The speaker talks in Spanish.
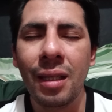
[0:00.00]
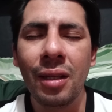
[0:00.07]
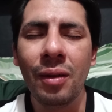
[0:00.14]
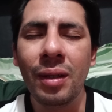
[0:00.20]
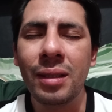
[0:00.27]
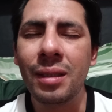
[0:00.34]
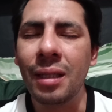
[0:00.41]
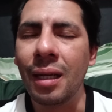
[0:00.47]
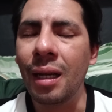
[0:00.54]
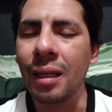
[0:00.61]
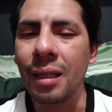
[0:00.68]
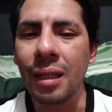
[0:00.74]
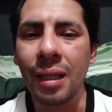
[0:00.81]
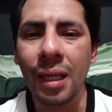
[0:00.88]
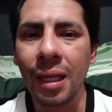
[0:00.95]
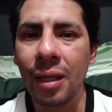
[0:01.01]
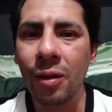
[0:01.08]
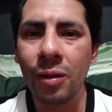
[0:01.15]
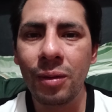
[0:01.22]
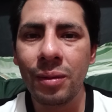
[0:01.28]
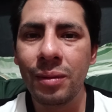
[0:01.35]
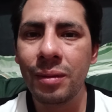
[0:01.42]
no va a ser el
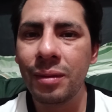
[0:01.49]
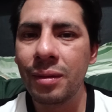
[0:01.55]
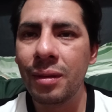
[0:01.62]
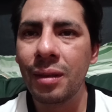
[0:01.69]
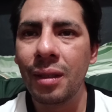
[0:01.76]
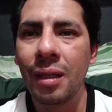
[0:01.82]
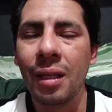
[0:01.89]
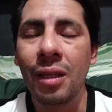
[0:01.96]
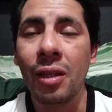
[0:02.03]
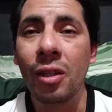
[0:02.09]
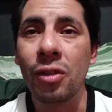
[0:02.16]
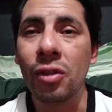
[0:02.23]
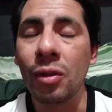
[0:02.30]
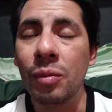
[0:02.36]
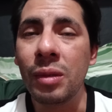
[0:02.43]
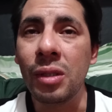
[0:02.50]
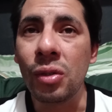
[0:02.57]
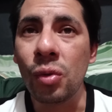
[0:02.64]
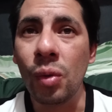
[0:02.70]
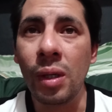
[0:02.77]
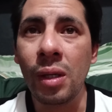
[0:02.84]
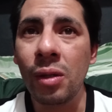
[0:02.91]
dinero, no son mis
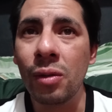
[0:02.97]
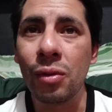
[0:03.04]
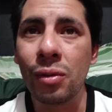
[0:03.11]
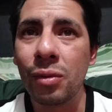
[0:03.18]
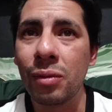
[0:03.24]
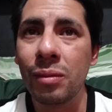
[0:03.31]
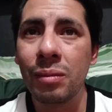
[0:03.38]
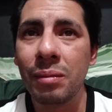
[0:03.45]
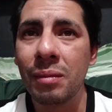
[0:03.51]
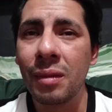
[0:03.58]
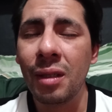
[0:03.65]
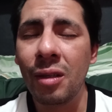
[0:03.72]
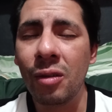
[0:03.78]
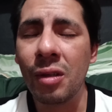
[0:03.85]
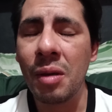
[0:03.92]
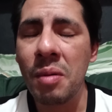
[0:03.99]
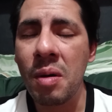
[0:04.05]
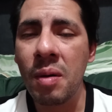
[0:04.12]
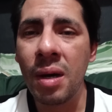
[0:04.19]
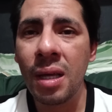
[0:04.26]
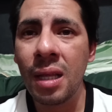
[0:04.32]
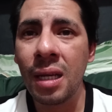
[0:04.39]
sueños los que me
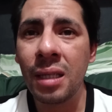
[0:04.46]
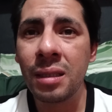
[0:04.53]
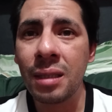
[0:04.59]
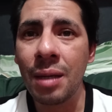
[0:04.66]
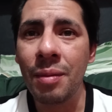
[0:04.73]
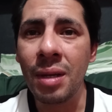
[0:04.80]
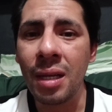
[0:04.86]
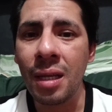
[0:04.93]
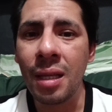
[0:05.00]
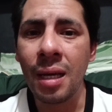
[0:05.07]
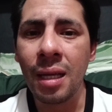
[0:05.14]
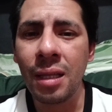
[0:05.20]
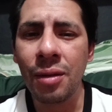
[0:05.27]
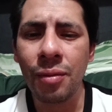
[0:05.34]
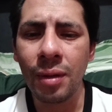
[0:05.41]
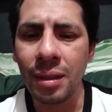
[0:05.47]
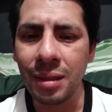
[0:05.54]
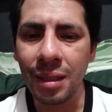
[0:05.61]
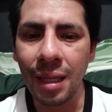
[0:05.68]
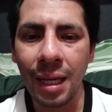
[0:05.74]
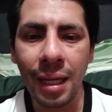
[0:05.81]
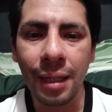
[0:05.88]
van a dar estabilidad y
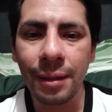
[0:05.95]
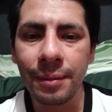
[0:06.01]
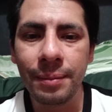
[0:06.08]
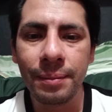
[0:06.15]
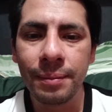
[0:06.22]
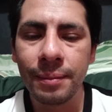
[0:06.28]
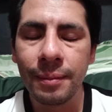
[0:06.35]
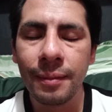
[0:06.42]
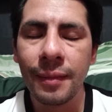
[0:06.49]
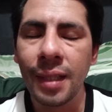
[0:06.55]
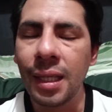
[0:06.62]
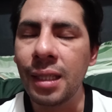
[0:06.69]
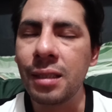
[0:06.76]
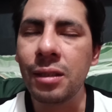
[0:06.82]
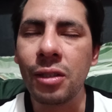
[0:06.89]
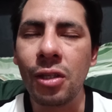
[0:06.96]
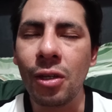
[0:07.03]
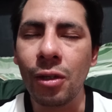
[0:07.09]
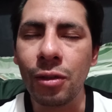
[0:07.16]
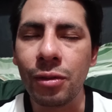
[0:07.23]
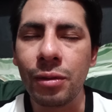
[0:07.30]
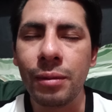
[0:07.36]
felicidad. Es
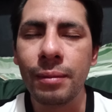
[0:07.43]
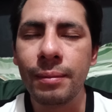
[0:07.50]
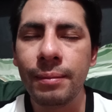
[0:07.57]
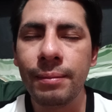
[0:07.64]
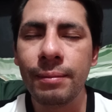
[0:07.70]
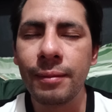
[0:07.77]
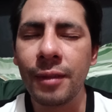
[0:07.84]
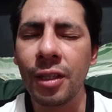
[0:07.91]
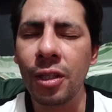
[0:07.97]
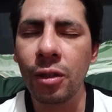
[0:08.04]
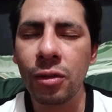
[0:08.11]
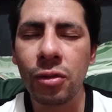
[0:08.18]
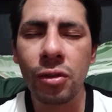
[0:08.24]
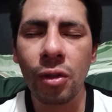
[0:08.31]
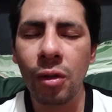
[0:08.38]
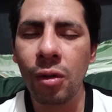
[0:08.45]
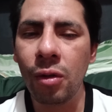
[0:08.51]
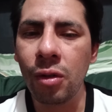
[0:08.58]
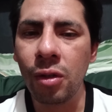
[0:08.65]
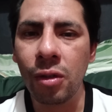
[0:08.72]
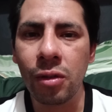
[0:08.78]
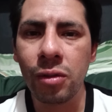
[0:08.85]
Dios, Dios,
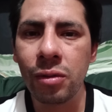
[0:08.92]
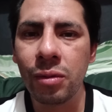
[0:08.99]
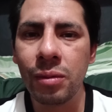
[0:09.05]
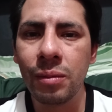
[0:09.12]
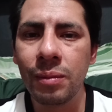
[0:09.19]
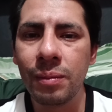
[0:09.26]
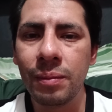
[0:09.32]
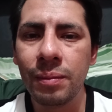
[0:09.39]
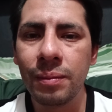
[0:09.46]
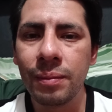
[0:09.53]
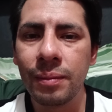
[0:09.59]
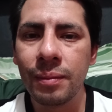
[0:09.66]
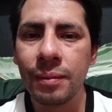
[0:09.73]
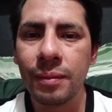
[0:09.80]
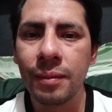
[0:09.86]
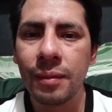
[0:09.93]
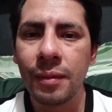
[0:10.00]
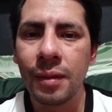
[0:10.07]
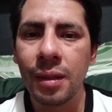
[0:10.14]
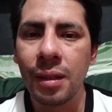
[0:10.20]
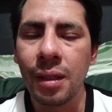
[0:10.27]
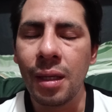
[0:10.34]
solo Dios.
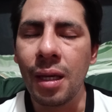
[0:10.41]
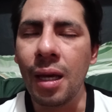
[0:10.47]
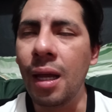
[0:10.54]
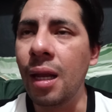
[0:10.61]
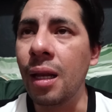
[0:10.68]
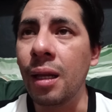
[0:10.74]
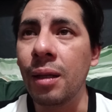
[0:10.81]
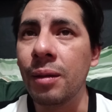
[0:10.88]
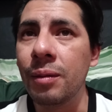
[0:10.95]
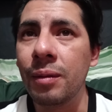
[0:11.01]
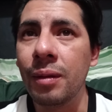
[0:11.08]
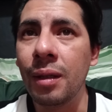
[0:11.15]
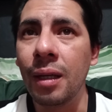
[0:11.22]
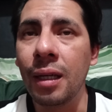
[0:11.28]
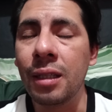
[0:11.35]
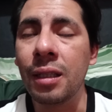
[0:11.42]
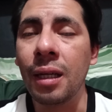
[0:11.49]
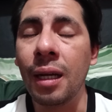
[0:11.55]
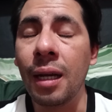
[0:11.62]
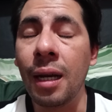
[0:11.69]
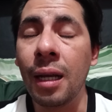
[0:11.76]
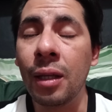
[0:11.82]
Él
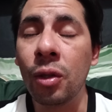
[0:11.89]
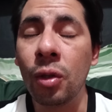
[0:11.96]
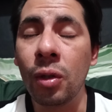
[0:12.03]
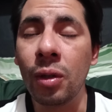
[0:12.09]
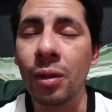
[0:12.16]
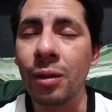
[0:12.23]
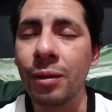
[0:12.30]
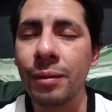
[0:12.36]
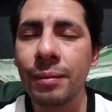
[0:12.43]
arreglará todo.